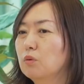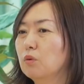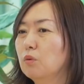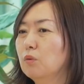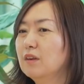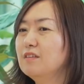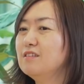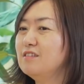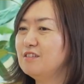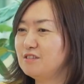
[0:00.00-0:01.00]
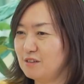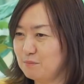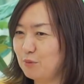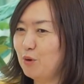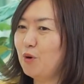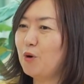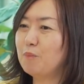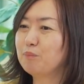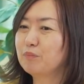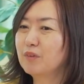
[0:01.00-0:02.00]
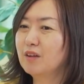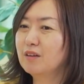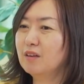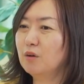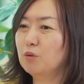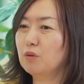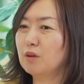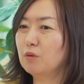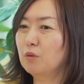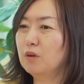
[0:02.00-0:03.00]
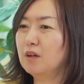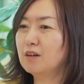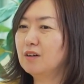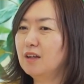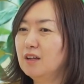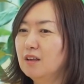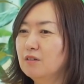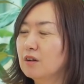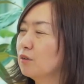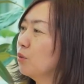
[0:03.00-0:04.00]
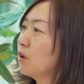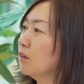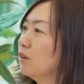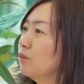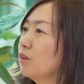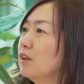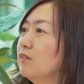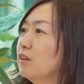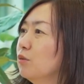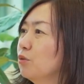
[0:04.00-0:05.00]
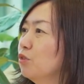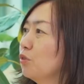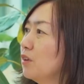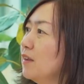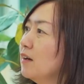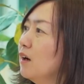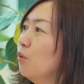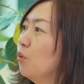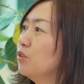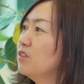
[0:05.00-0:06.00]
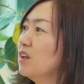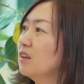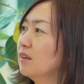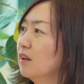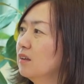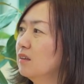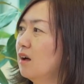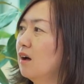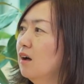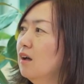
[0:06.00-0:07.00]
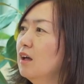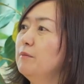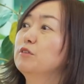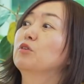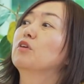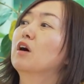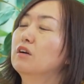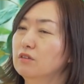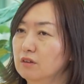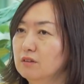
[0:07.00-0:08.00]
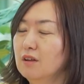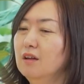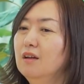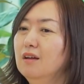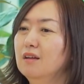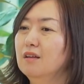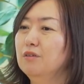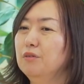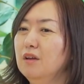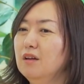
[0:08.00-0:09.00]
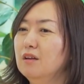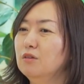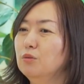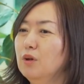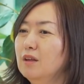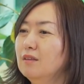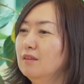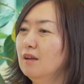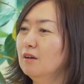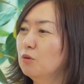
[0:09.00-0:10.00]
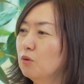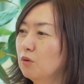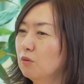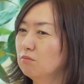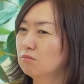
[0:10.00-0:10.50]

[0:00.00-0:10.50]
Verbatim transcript: こう私自身も結構あの役員になるかどうかっていう時には、はい、ちょっと背中を押していただいたエピソードがあるんですね。うん、なのでそうやってこ